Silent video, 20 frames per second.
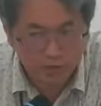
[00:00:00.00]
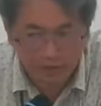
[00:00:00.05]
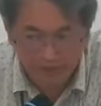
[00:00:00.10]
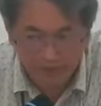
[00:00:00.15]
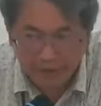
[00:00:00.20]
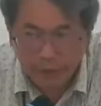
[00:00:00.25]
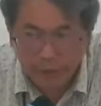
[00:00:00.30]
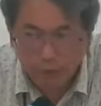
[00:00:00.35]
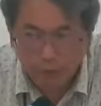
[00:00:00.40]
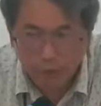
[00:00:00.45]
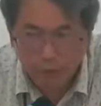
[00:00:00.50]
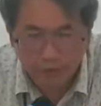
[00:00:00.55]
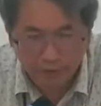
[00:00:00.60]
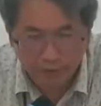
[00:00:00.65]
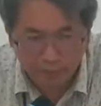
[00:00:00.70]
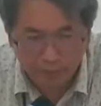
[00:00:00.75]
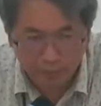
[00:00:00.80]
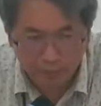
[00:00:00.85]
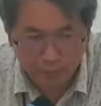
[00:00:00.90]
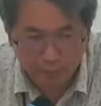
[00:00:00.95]
在座的
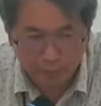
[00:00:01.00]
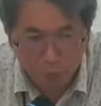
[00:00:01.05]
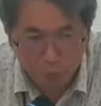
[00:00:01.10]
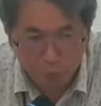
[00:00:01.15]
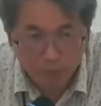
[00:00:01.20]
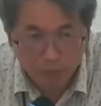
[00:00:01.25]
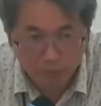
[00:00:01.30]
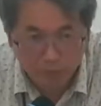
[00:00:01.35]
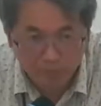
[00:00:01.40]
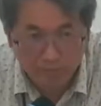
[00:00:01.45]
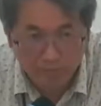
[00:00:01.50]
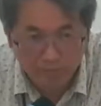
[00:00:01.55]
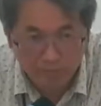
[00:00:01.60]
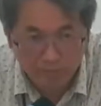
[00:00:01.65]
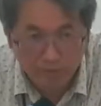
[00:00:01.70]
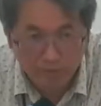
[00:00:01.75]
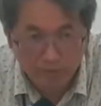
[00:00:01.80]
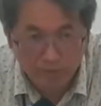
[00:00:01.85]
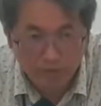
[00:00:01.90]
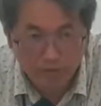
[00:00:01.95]
母亲们
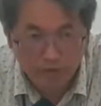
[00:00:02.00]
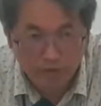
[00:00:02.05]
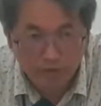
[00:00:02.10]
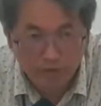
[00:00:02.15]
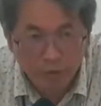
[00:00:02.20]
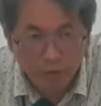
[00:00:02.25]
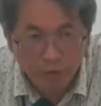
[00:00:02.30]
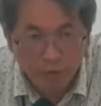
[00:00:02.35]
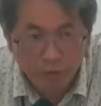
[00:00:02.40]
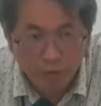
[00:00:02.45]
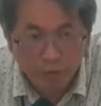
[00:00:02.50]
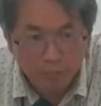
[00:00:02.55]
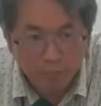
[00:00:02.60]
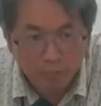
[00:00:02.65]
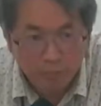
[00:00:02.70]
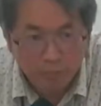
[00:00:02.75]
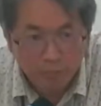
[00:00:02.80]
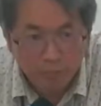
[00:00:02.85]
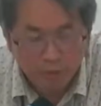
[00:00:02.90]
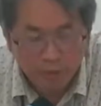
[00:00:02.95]
做得到，
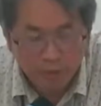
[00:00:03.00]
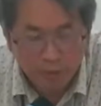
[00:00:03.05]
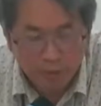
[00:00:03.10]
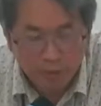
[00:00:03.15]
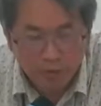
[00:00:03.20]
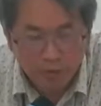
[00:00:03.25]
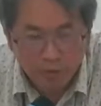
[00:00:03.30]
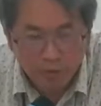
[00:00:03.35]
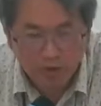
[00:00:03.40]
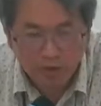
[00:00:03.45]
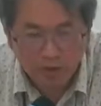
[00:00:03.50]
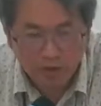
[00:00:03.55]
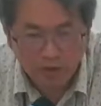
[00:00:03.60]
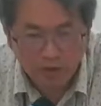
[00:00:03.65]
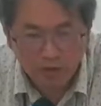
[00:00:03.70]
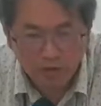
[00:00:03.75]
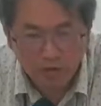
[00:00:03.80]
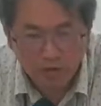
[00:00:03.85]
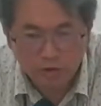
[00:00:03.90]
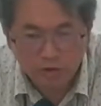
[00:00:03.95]
我很诚
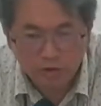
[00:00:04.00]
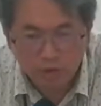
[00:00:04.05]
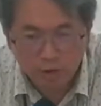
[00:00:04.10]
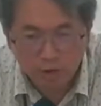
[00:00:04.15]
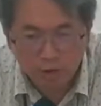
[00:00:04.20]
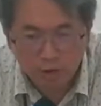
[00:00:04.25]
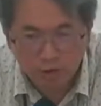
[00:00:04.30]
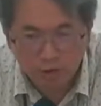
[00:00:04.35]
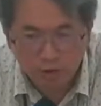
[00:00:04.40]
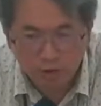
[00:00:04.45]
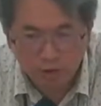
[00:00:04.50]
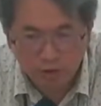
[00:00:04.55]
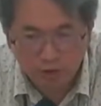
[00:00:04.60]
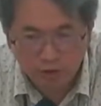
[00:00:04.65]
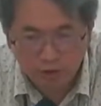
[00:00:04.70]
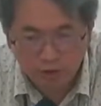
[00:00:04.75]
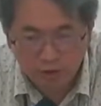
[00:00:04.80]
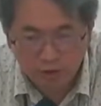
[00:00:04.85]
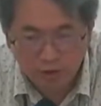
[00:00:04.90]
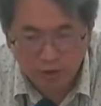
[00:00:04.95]
实的告诉你，
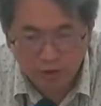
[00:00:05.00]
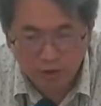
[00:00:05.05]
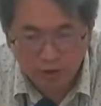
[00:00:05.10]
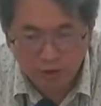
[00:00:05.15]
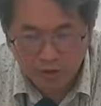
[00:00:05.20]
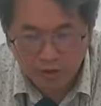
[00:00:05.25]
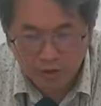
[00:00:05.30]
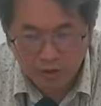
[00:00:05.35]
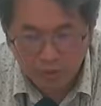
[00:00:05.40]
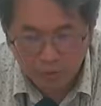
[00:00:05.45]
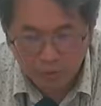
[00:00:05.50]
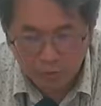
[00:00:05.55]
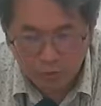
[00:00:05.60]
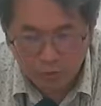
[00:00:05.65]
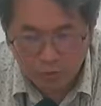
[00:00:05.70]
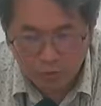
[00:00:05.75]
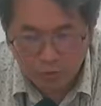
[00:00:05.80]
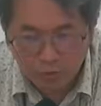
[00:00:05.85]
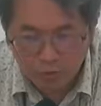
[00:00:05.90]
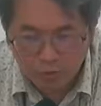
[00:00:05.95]
如
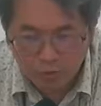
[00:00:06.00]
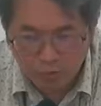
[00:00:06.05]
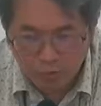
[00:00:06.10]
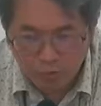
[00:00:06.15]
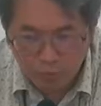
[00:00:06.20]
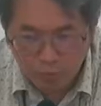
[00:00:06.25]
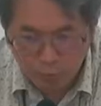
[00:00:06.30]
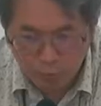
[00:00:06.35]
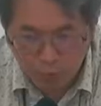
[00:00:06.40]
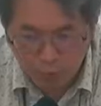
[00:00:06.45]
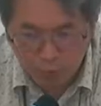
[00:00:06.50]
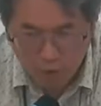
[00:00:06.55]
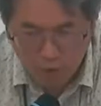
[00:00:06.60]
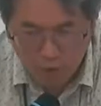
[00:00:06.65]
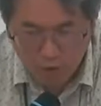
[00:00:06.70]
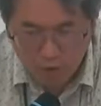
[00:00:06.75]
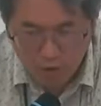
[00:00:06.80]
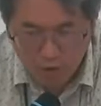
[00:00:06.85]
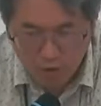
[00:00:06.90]
果是我。